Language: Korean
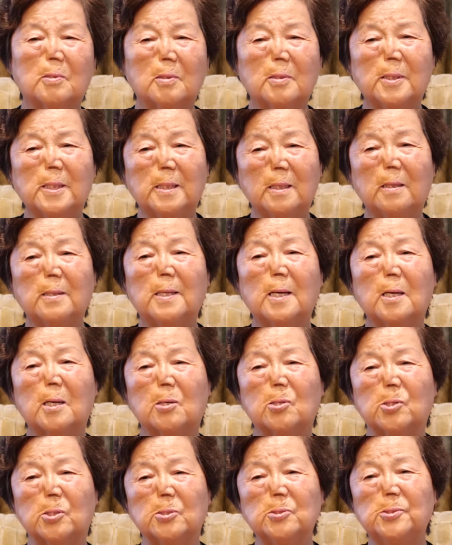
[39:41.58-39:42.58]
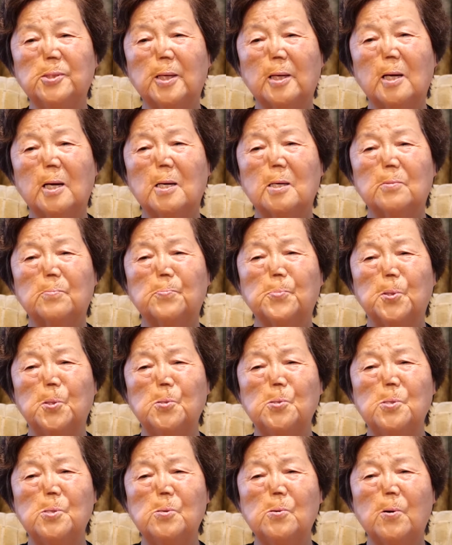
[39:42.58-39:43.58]
희한하게 그런 생각은
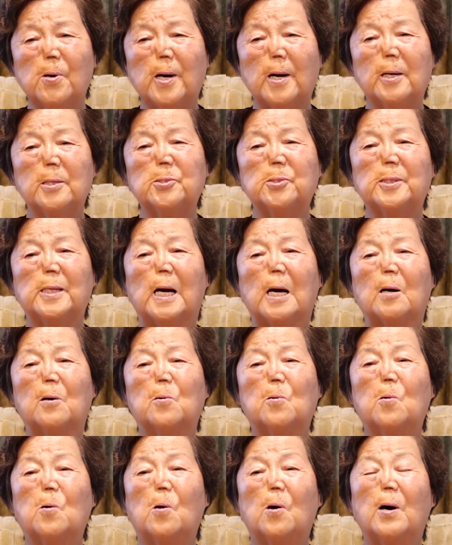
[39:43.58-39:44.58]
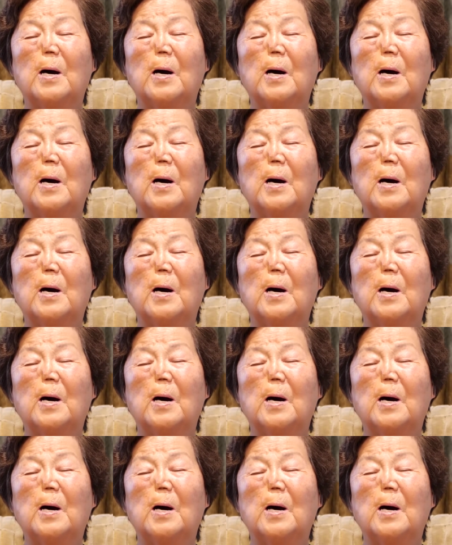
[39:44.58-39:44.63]
별로 하진 않고